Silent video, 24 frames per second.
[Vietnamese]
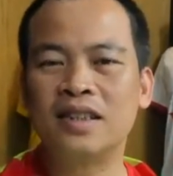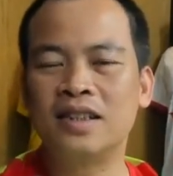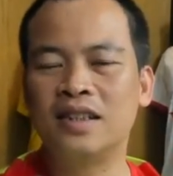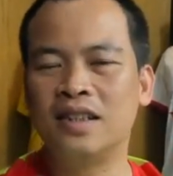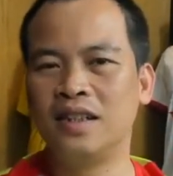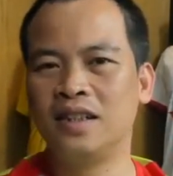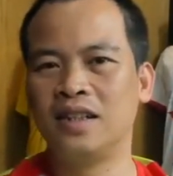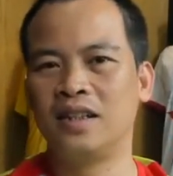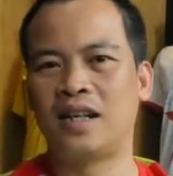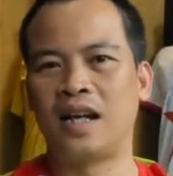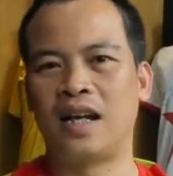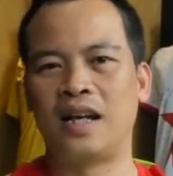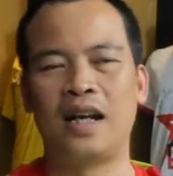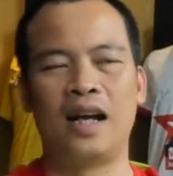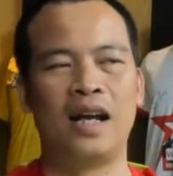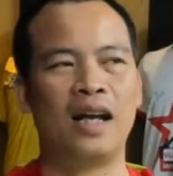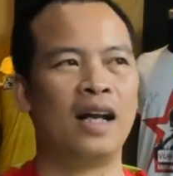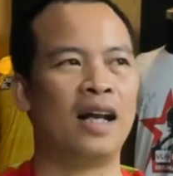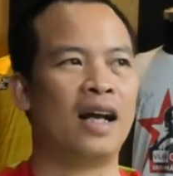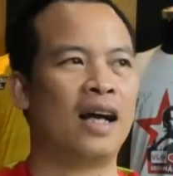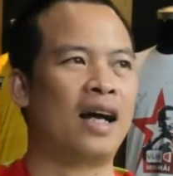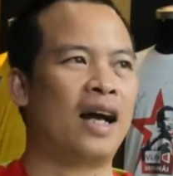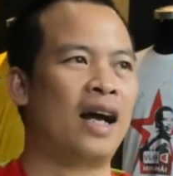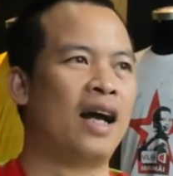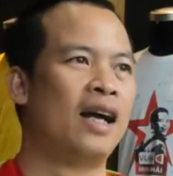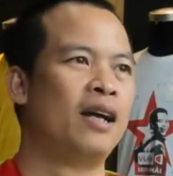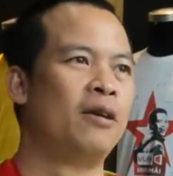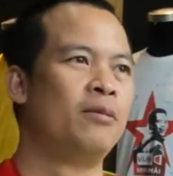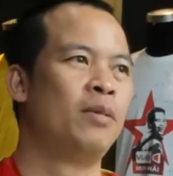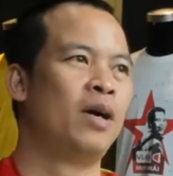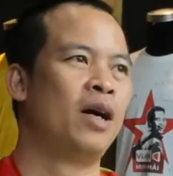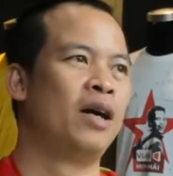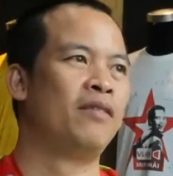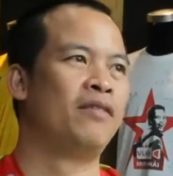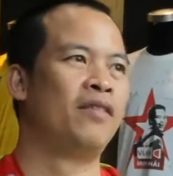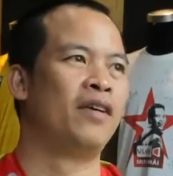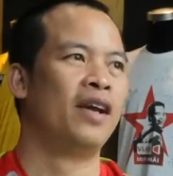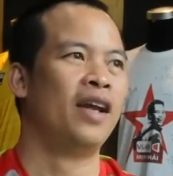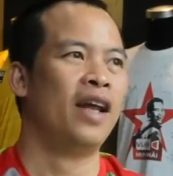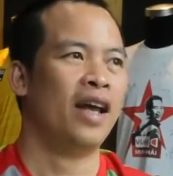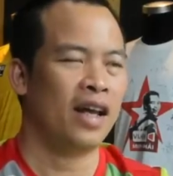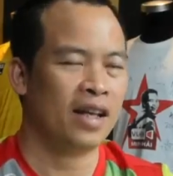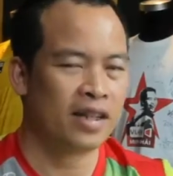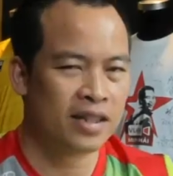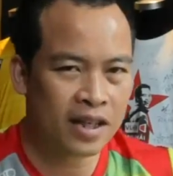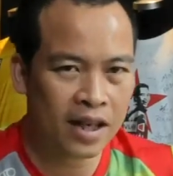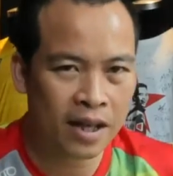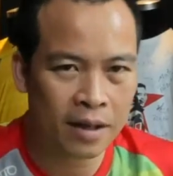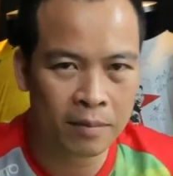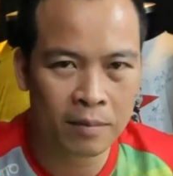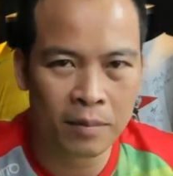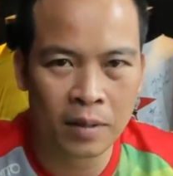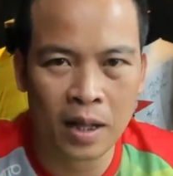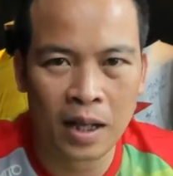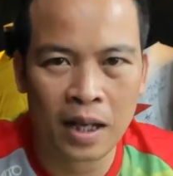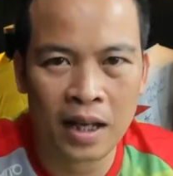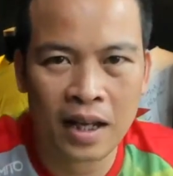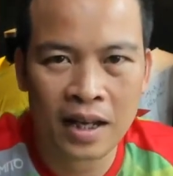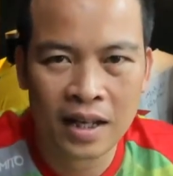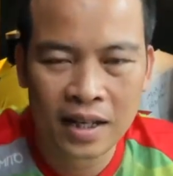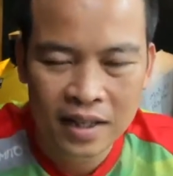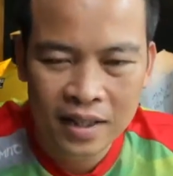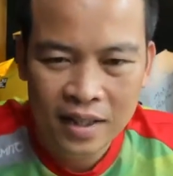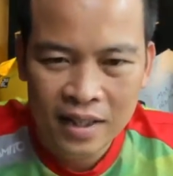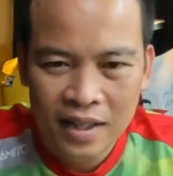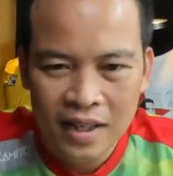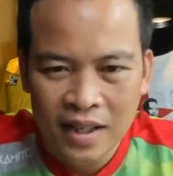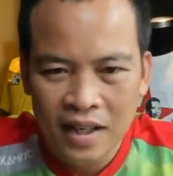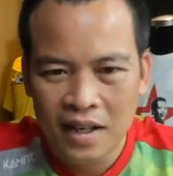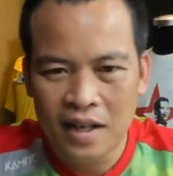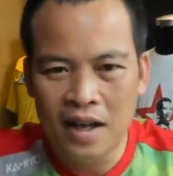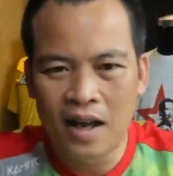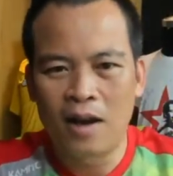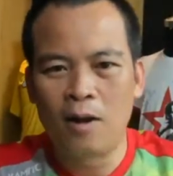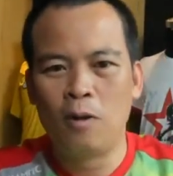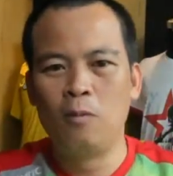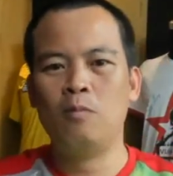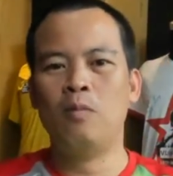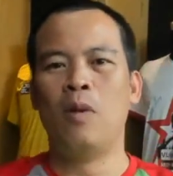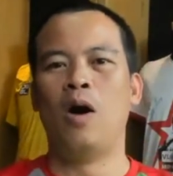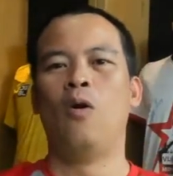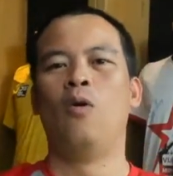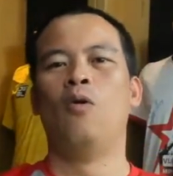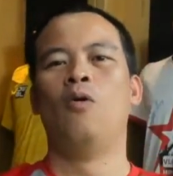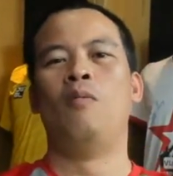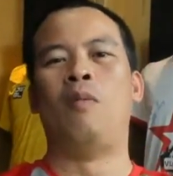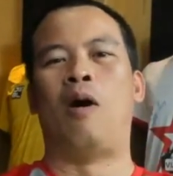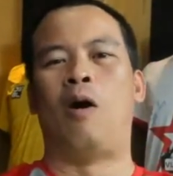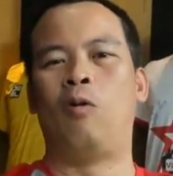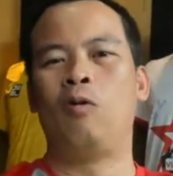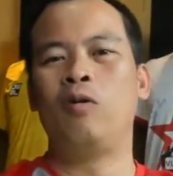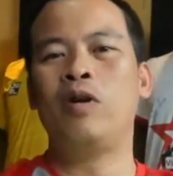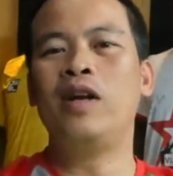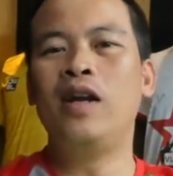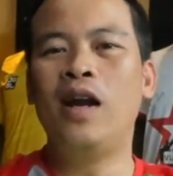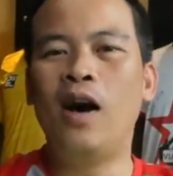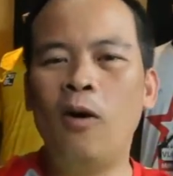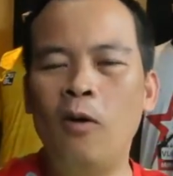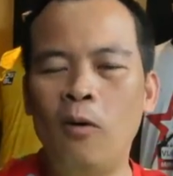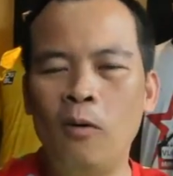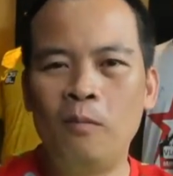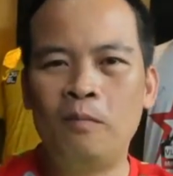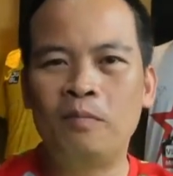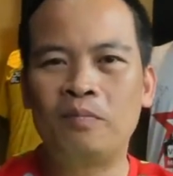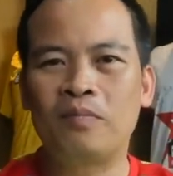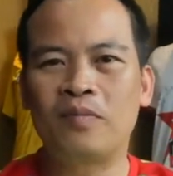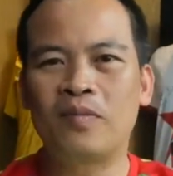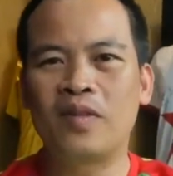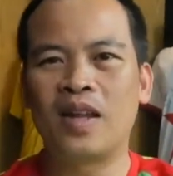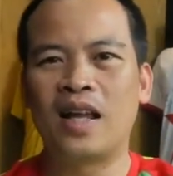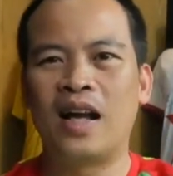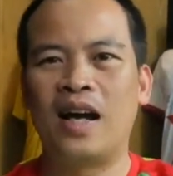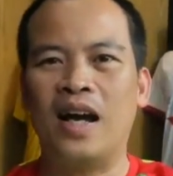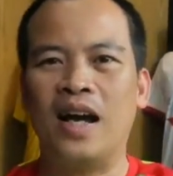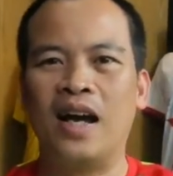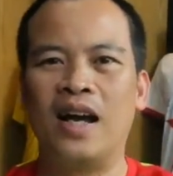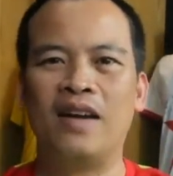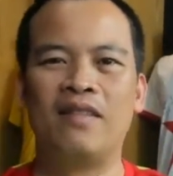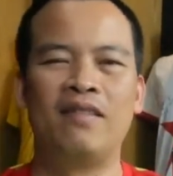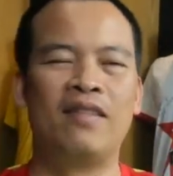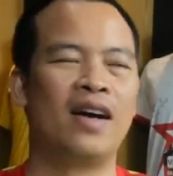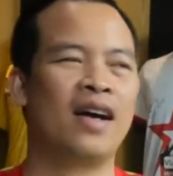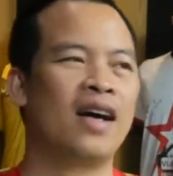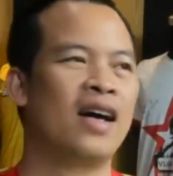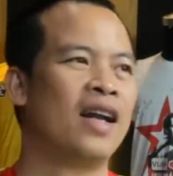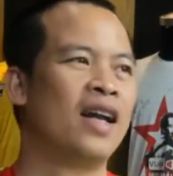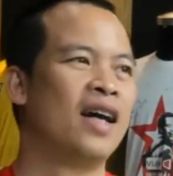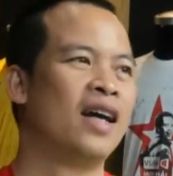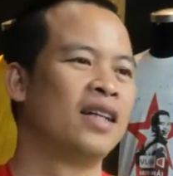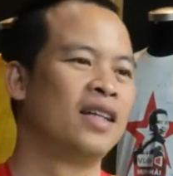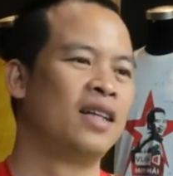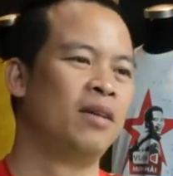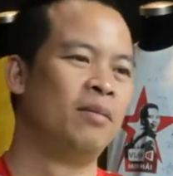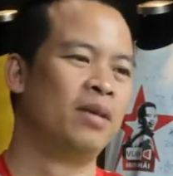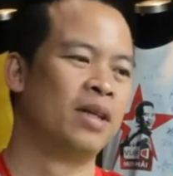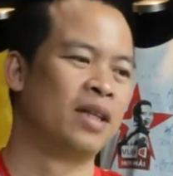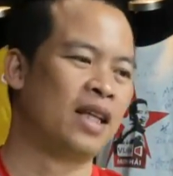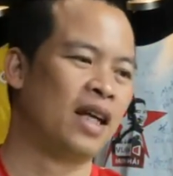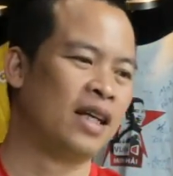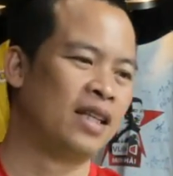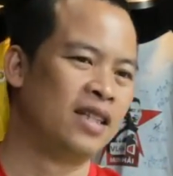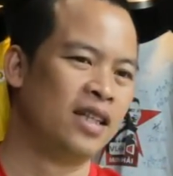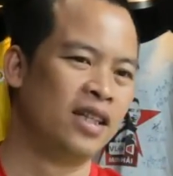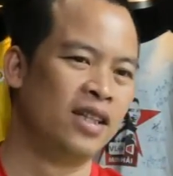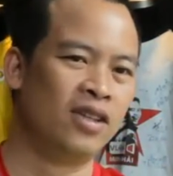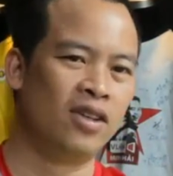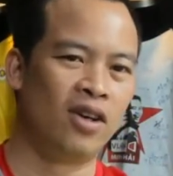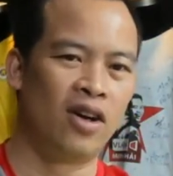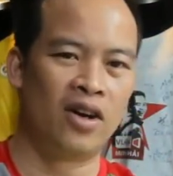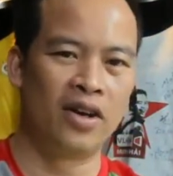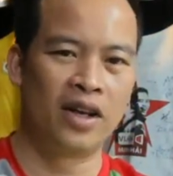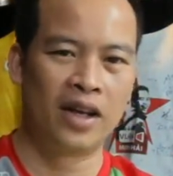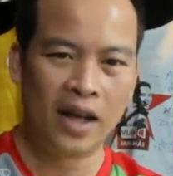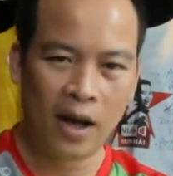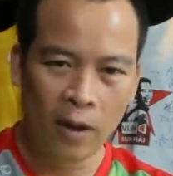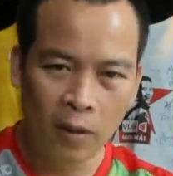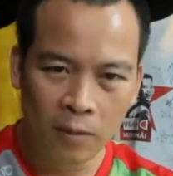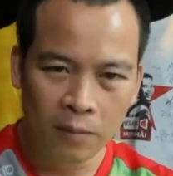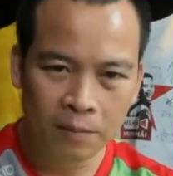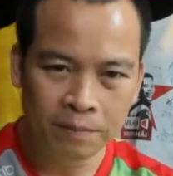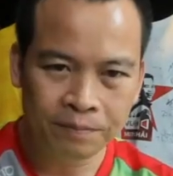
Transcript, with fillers: thì cái này là cái mà phải để xem là các ông bầu máu đến đâu đấy và khả năng tiềm lực tài chính của họ đến đâu